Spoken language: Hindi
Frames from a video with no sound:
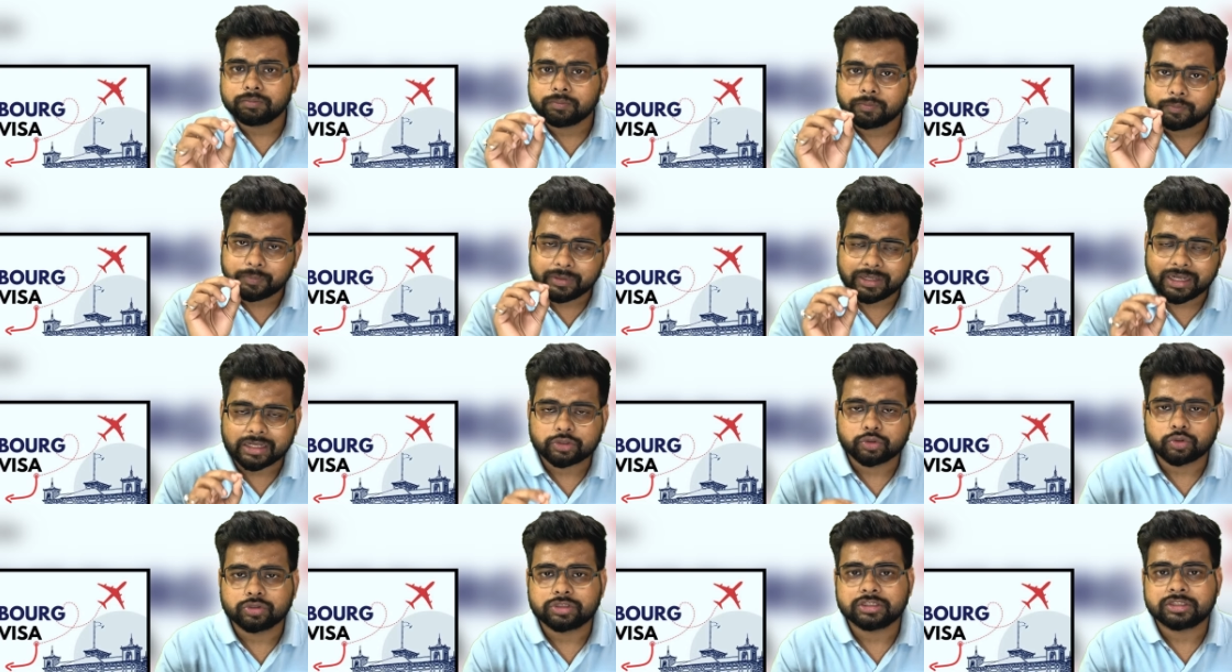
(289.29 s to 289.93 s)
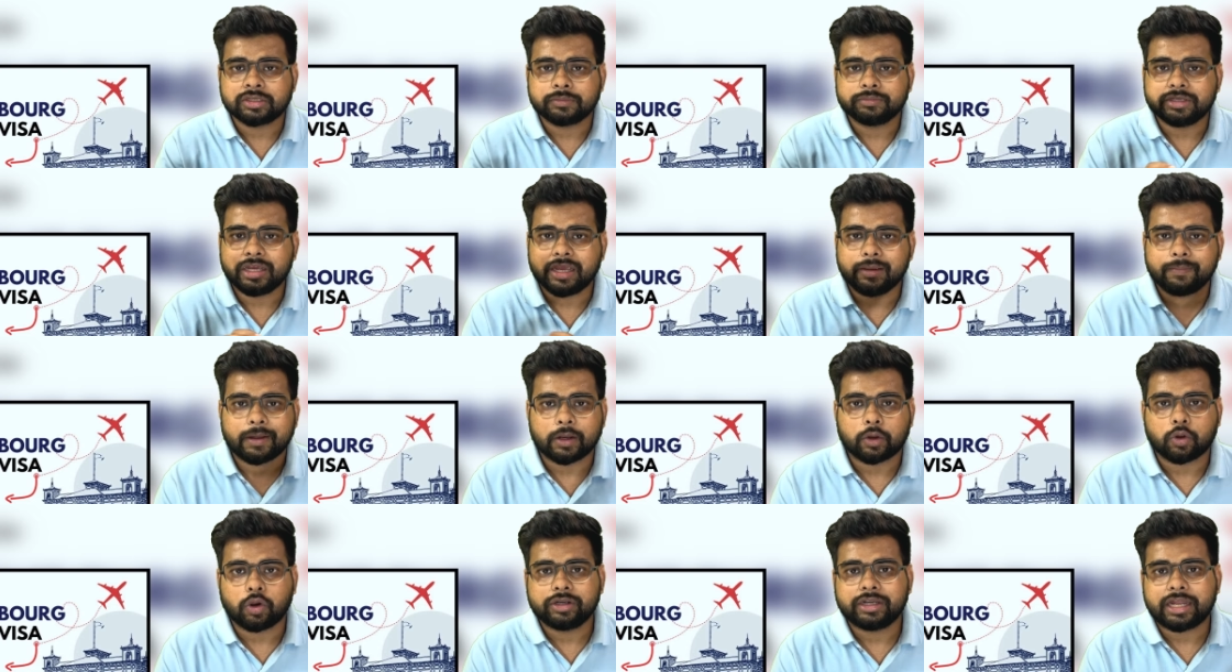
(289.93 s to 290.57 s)
बिना सोचे समझे एक बार
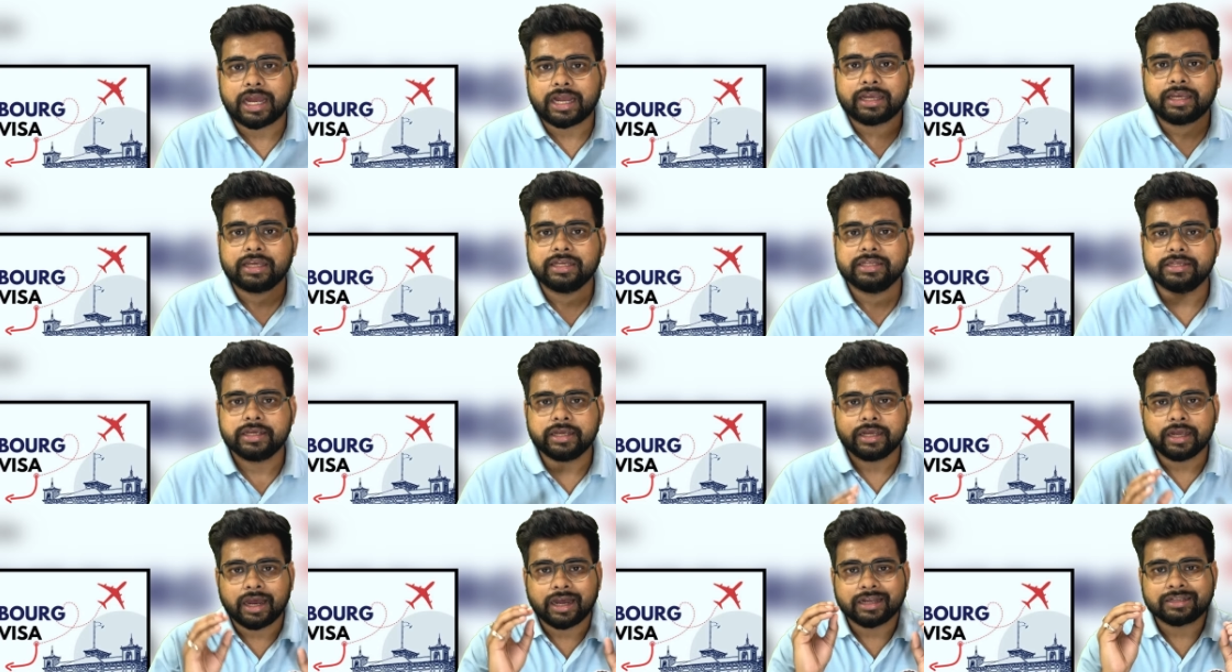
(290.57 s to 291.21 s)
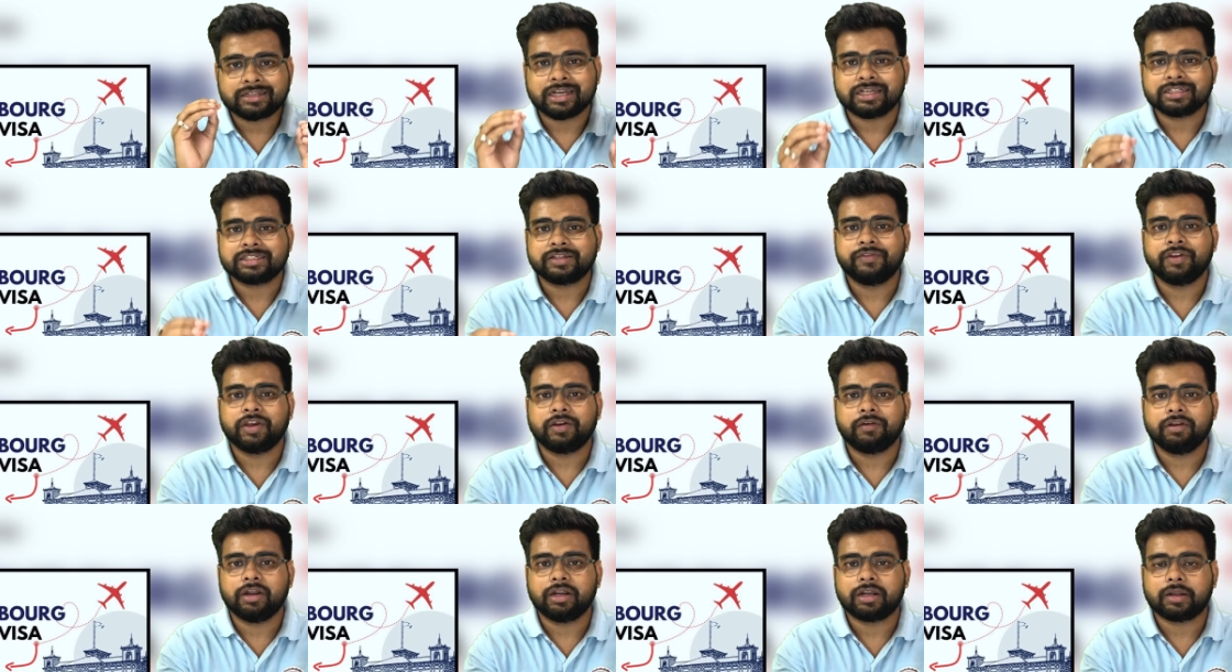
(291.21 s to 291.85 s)
कॉन्टैक्ट कीजिए अच्छा सीवी
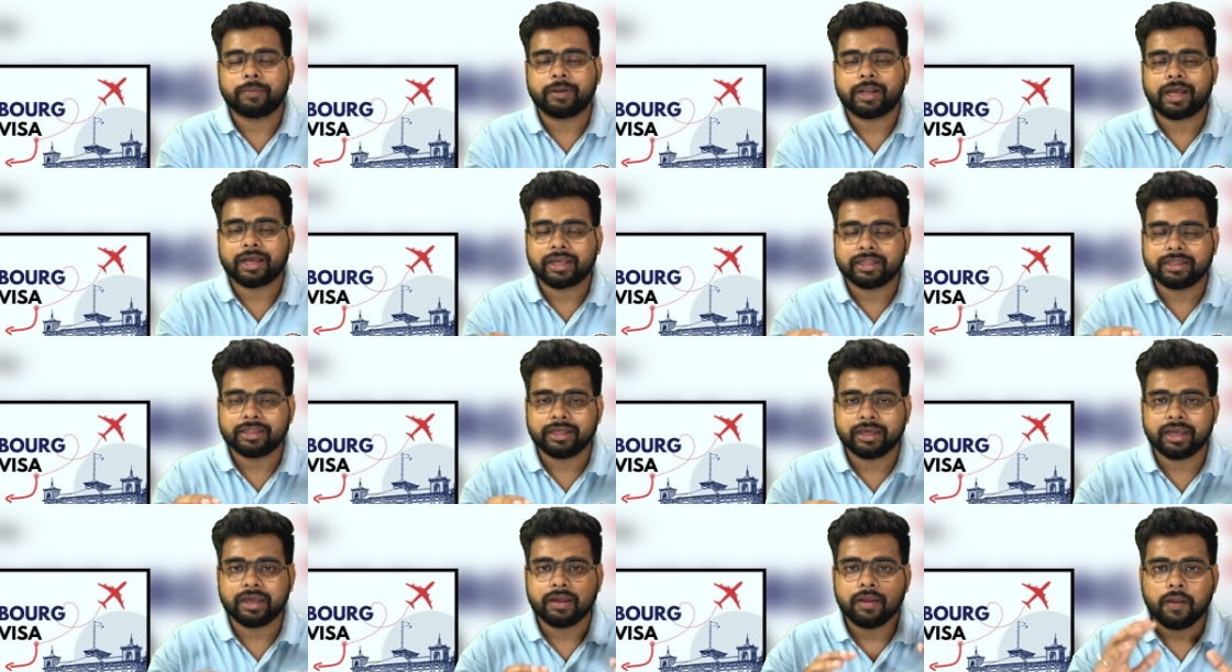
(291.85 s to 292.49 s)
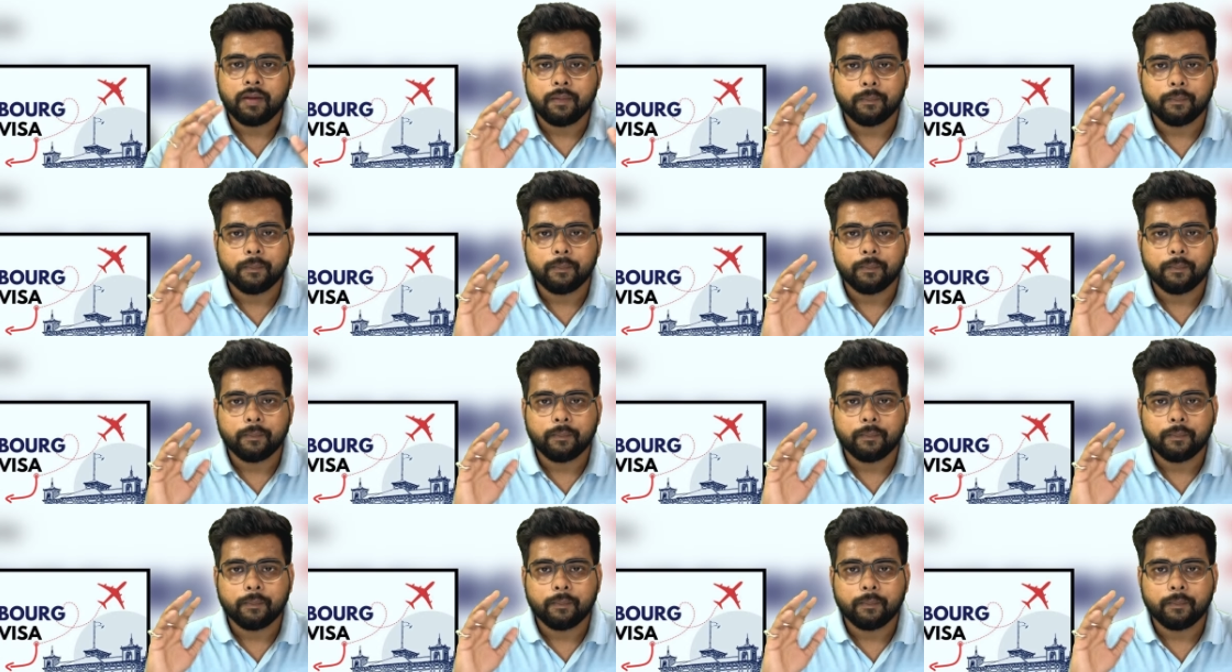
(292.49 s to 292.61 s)
का लेटर बना के देंगे